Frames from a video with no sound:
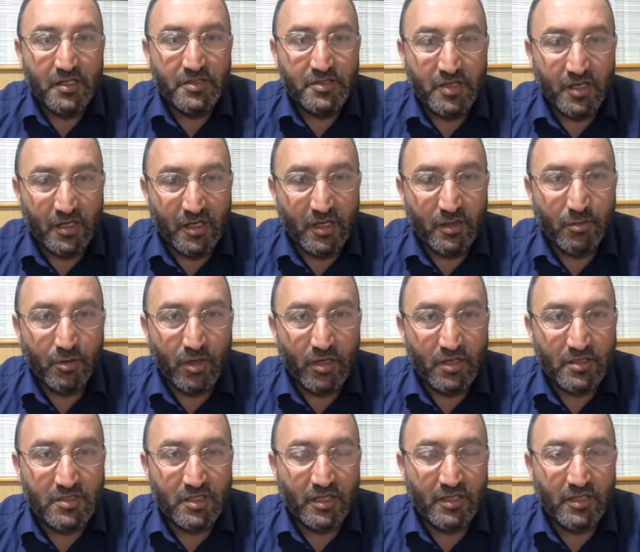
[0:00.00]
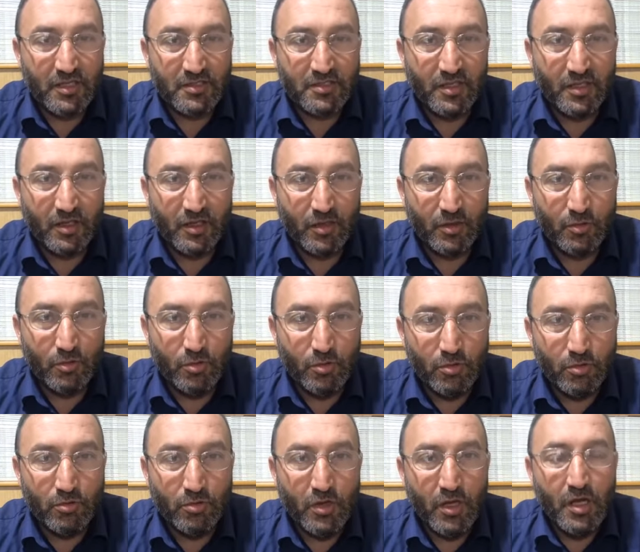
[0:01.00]
Cenab-ı Hak Celle
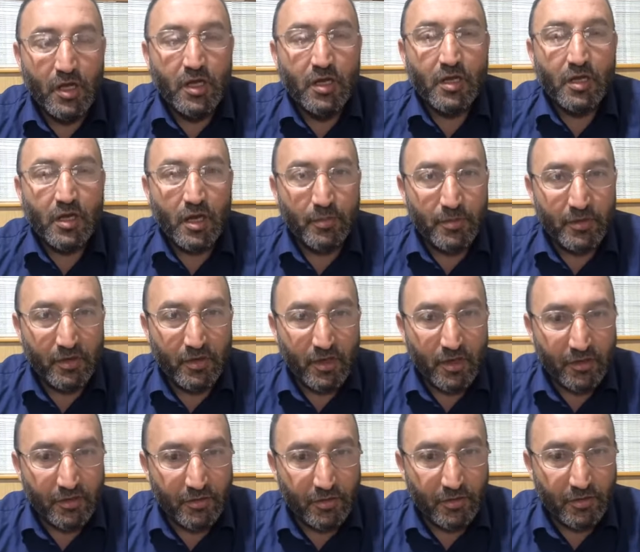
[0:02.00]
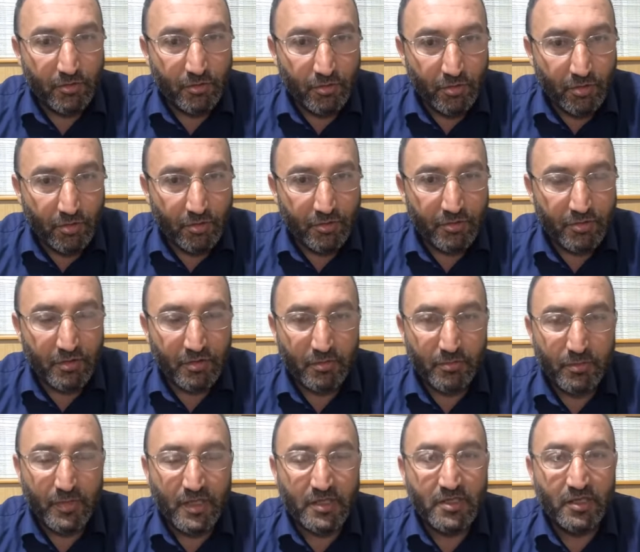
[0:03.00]
Celaluhu kabirlerini nur,
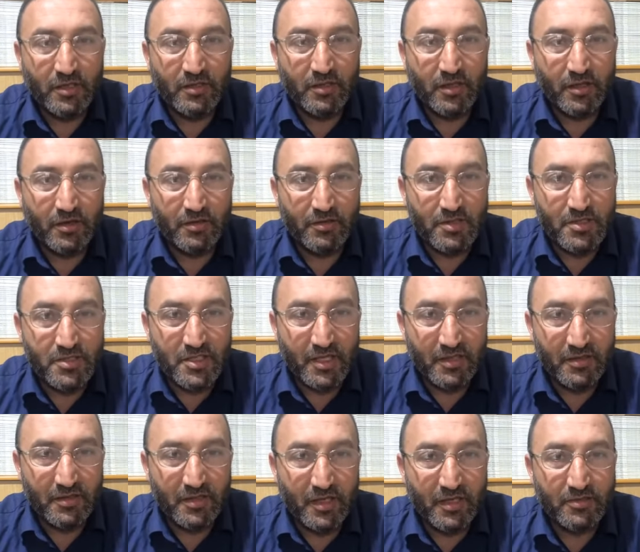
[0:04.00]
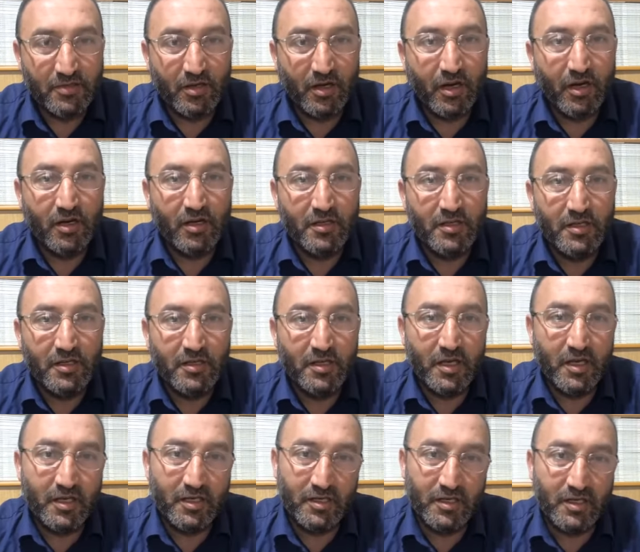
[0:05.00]
mekanlarını cennet ali
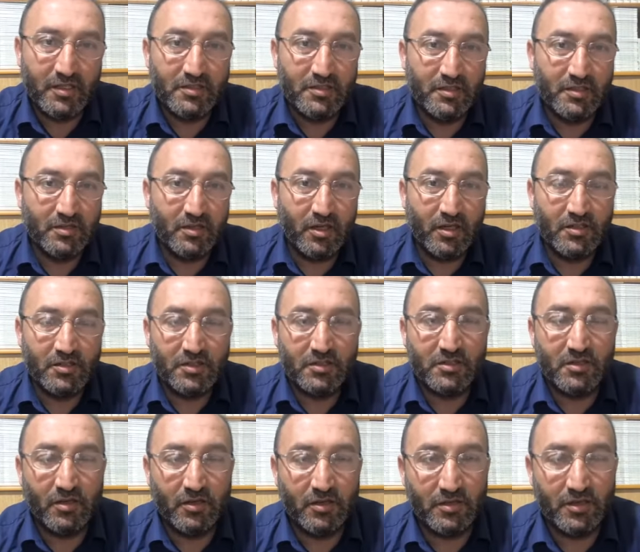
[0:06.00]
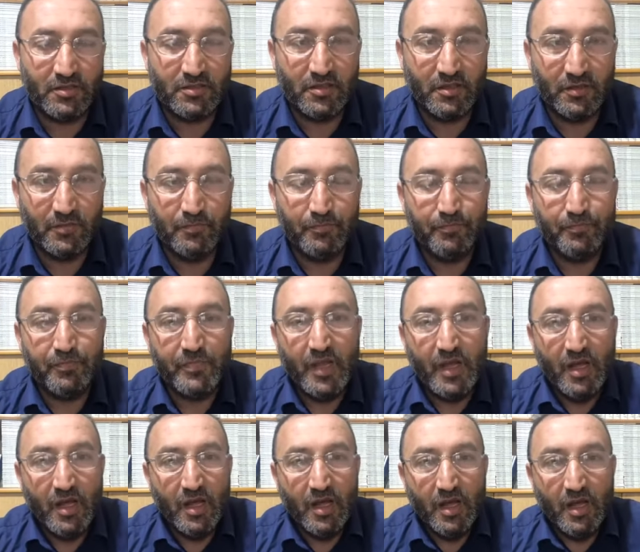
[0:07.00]
eylesin aziz kardeşlerim.
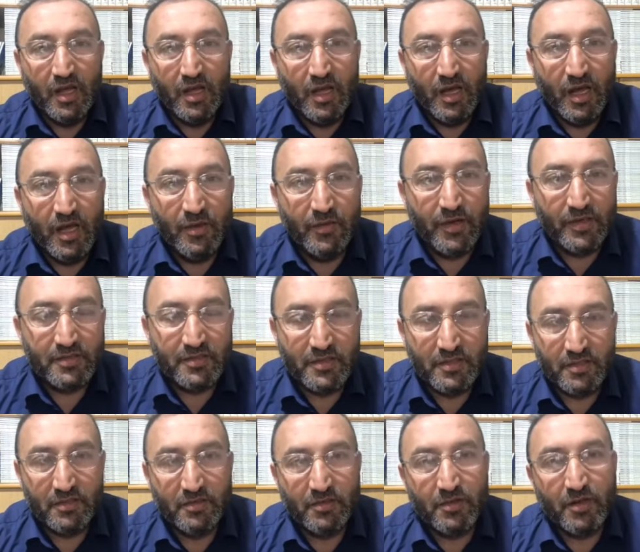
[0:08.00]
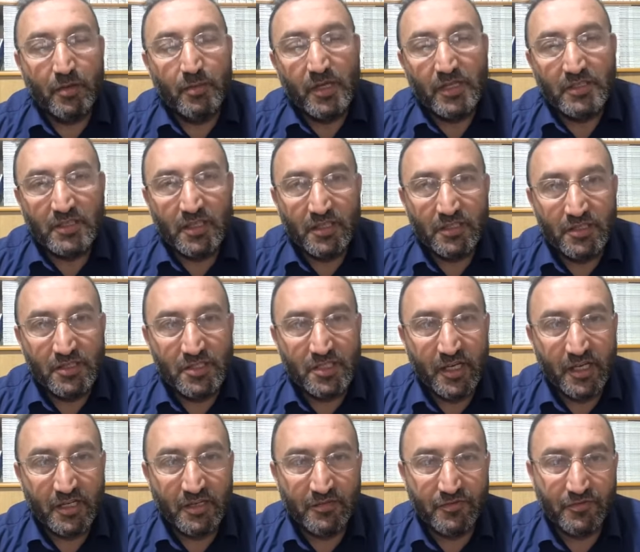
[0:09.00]
Evet, Ramazan-ı
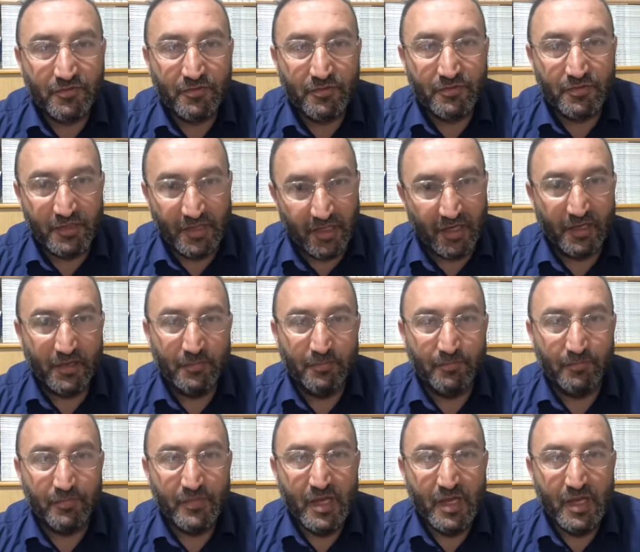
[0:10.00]
Şerif diyelim.